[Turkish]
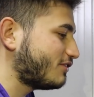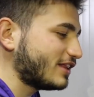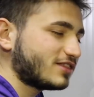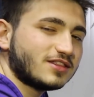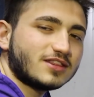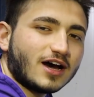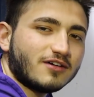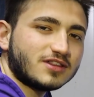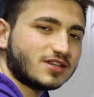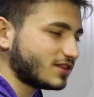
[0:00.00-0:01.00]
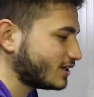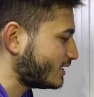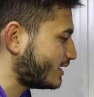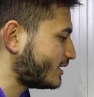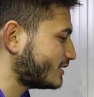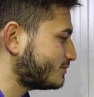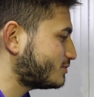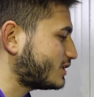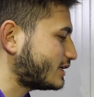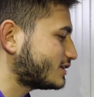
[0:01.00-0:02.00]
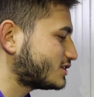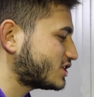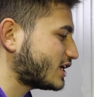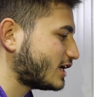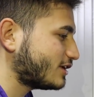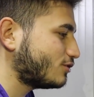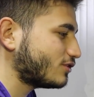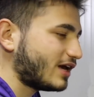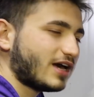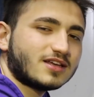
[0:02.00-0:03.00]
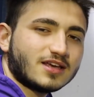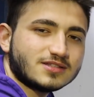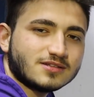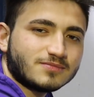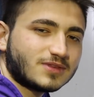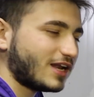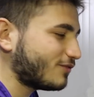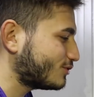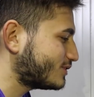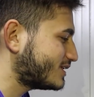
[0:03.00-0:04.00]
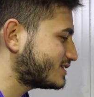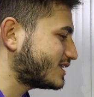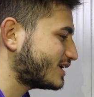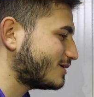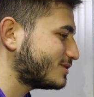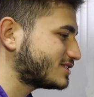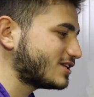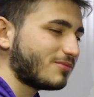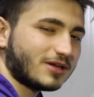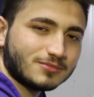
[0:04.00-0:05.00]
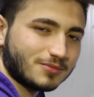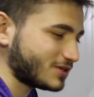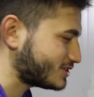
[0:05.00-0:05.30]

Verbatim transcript: eventin, davetin herhangi bir tadını çıkaran yok. Herkes telefondan Instagram'a snap atma